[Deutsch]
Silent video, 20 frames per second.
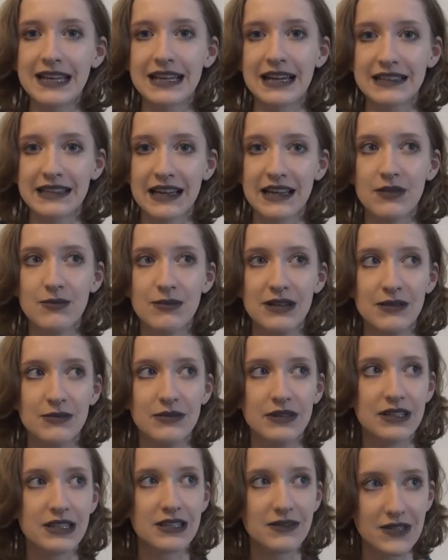an seinem
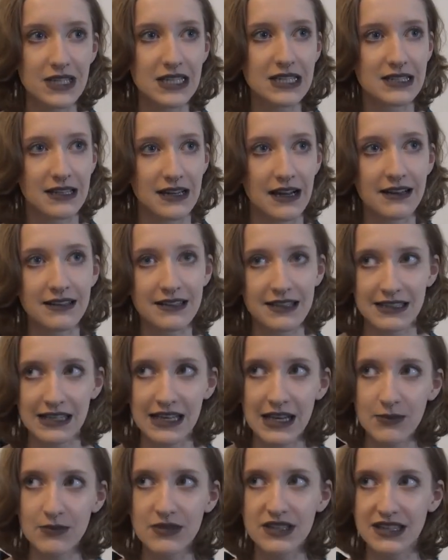Limit. Wie gesagt, das
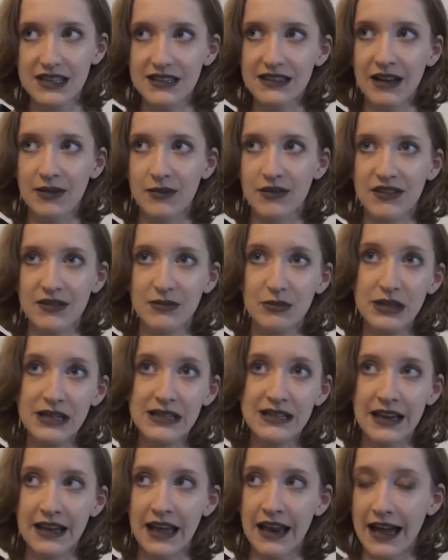Leben zieht an, in
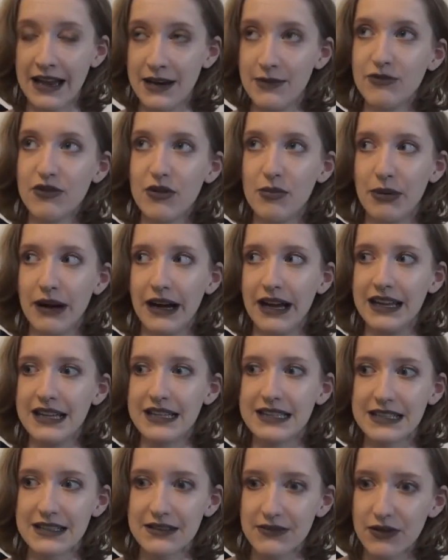Bildern an einem vorbei.
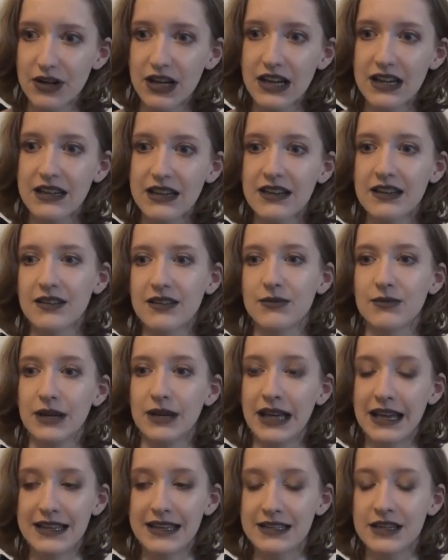Es ist wirklich
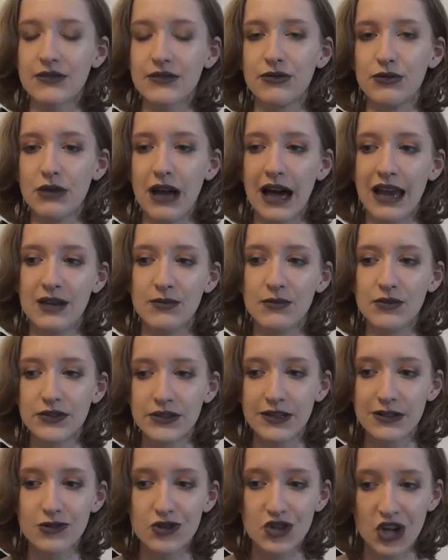man hat das Gefühl, alle
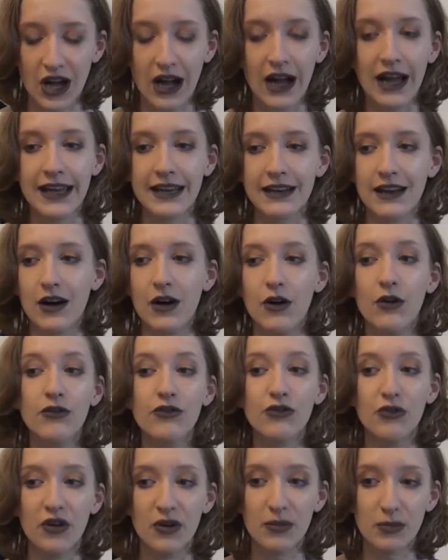Muskeln schreien
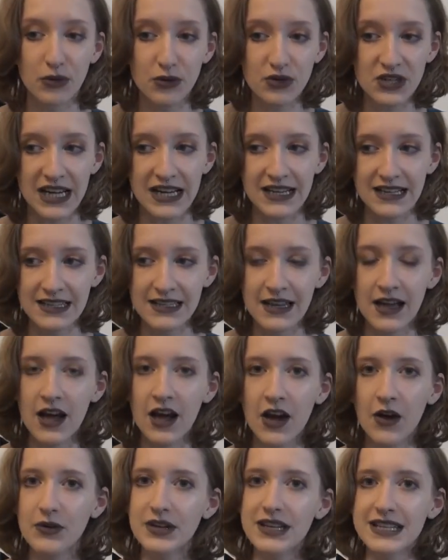auf vor Protest.
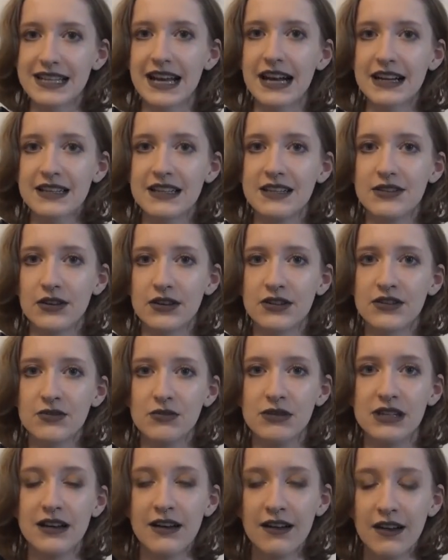Und dann sagt sie doch zu
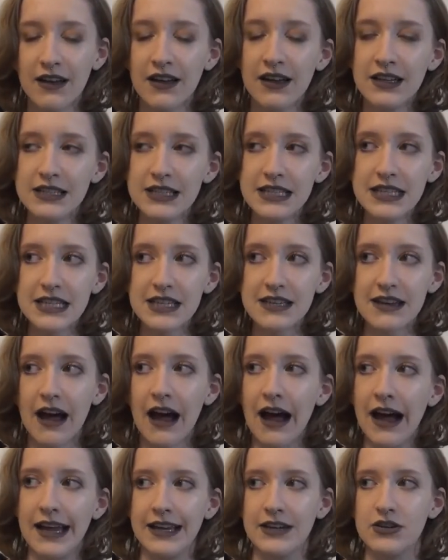mir, nicht
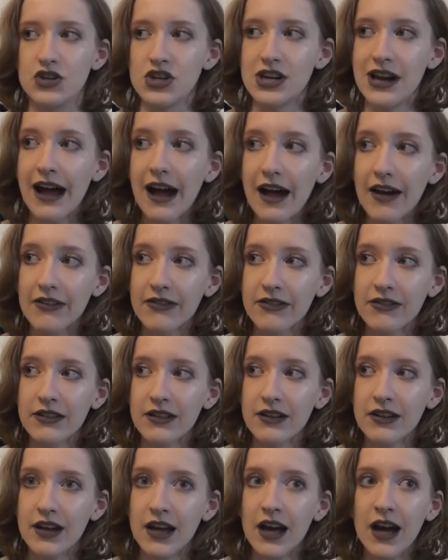einschlafen.
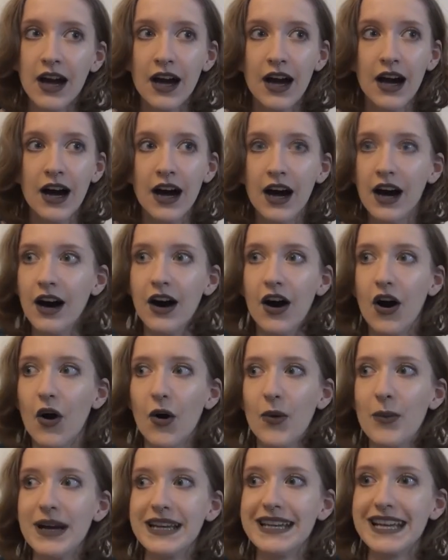
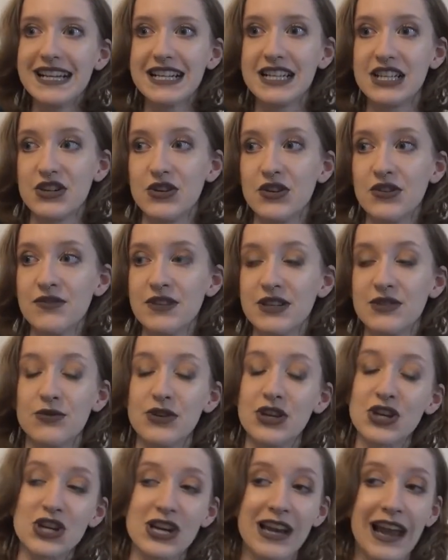Und man denkt sich irgendwie so,
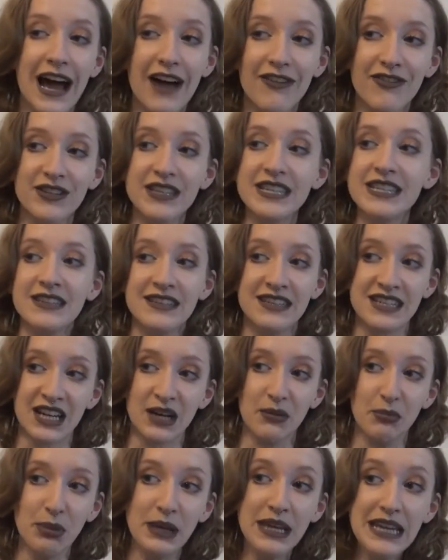ich schlafe nicht, ich
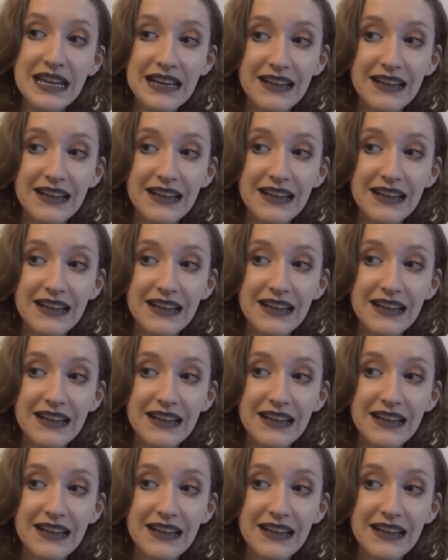krepiere.